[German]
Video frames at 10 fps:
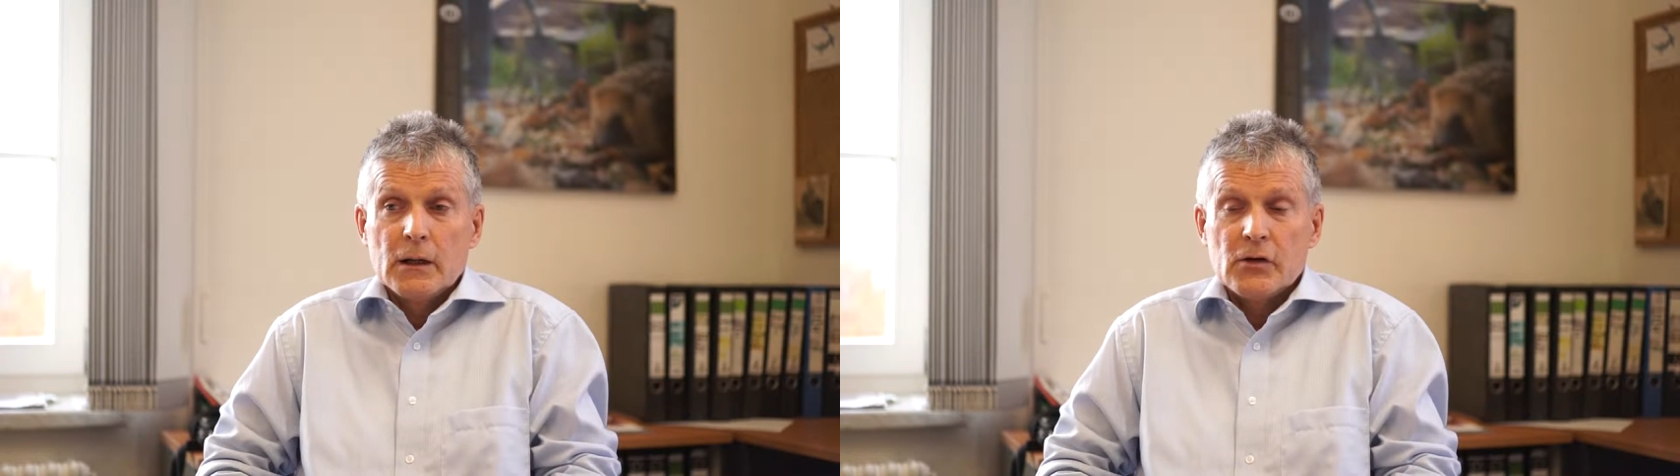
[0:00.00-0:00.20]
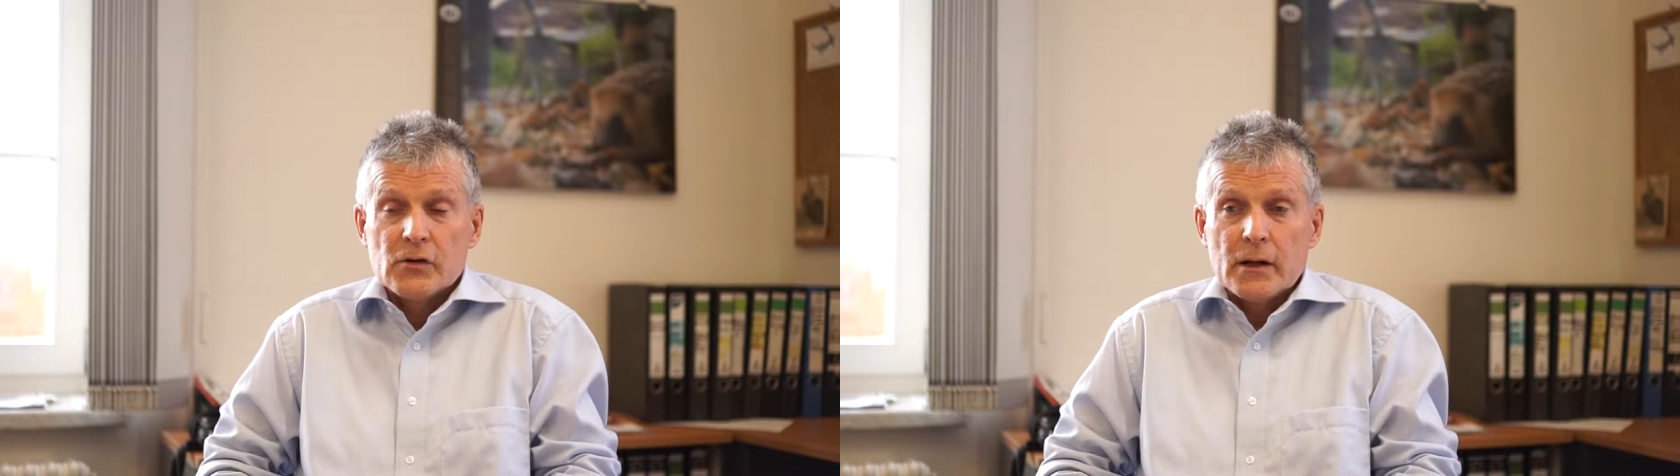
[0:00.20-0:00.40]

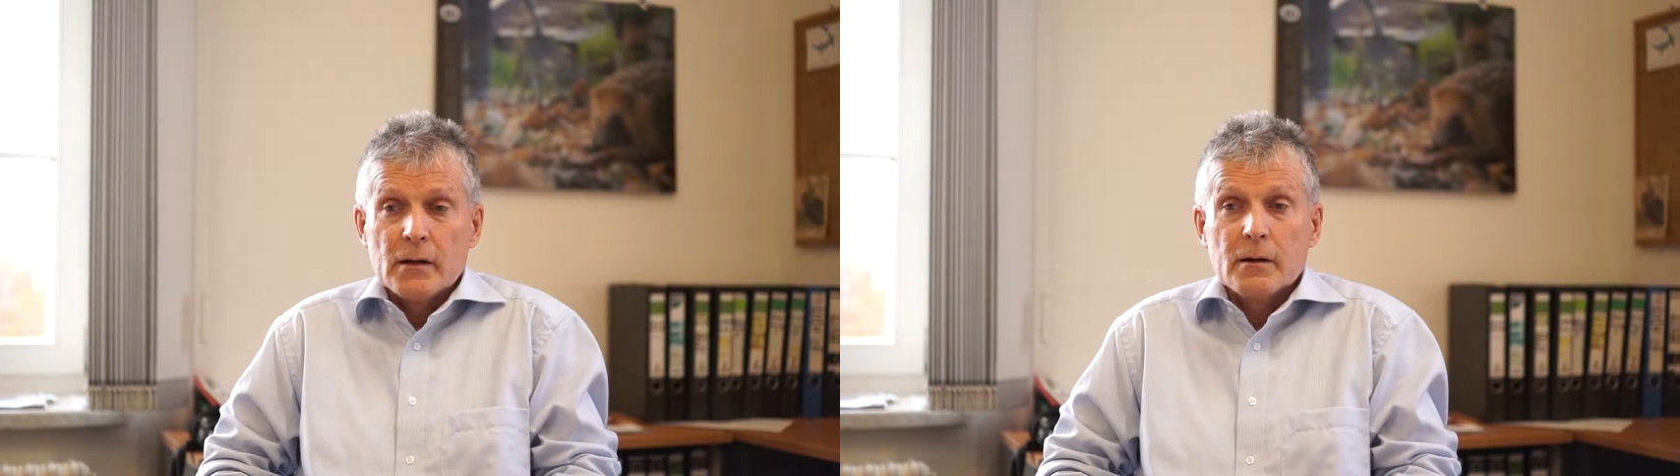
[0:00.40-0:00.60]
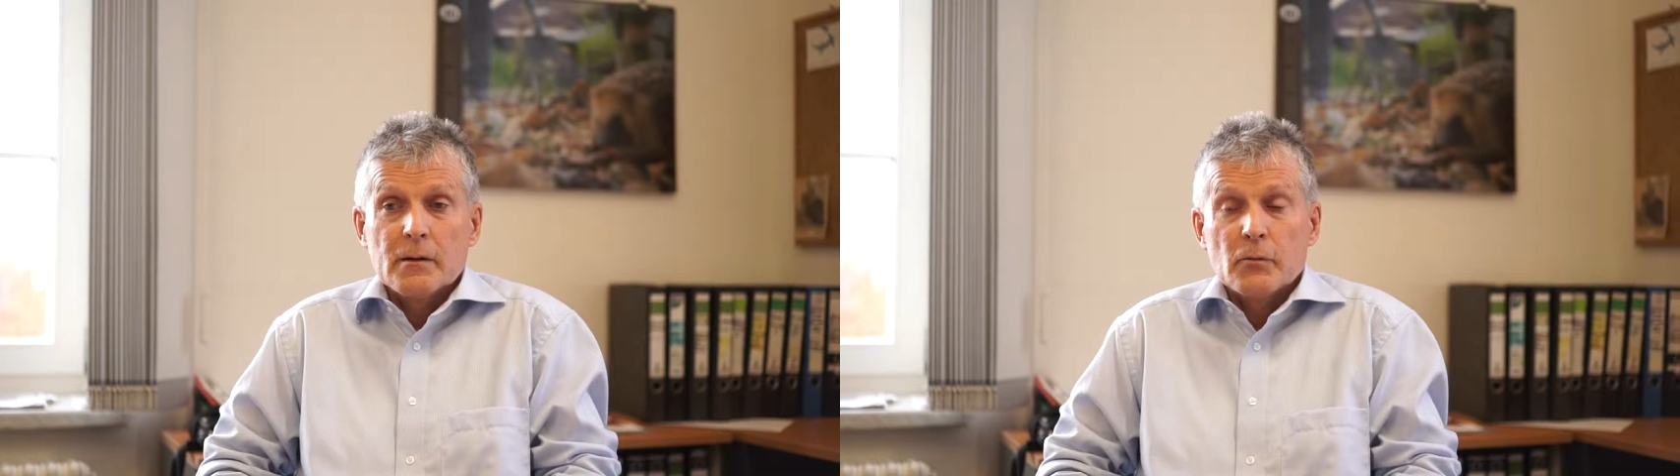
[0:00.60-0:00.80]
ich
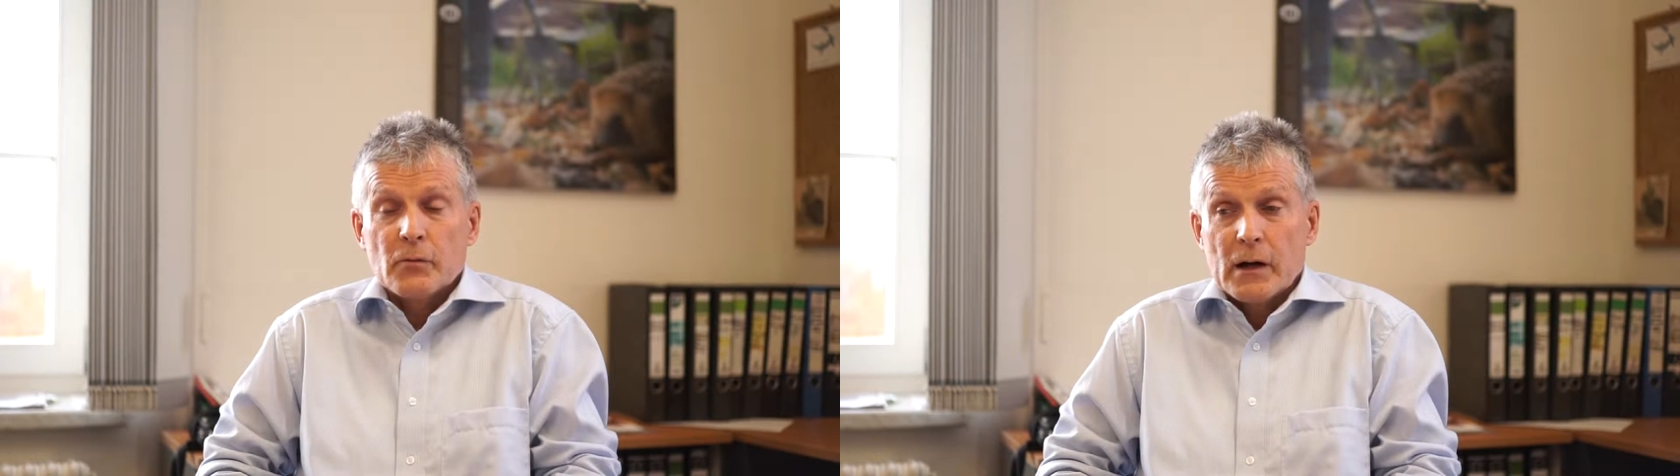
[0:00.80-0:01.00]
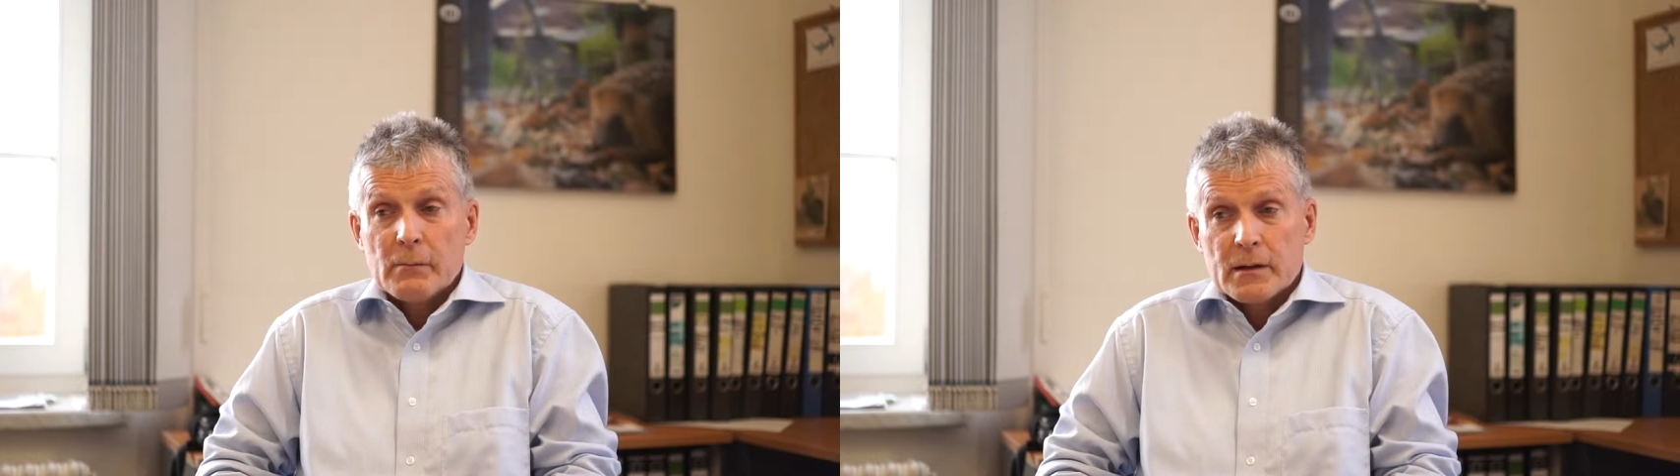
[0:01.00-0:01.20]
denke,
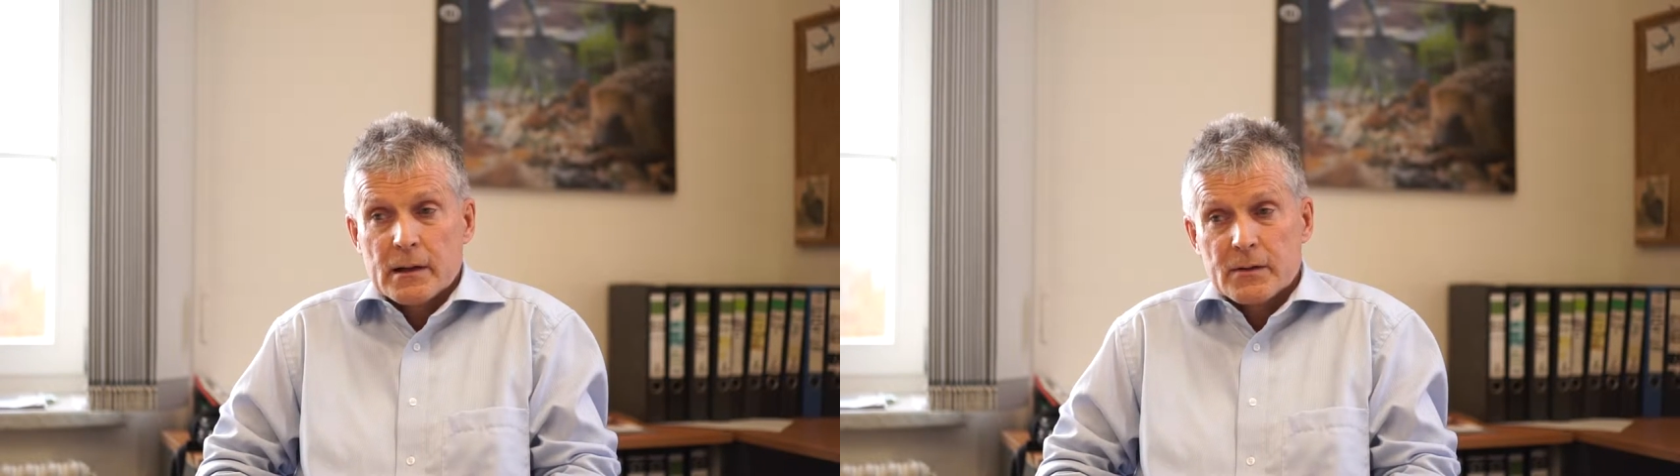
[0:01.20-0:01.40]
und wir haben in den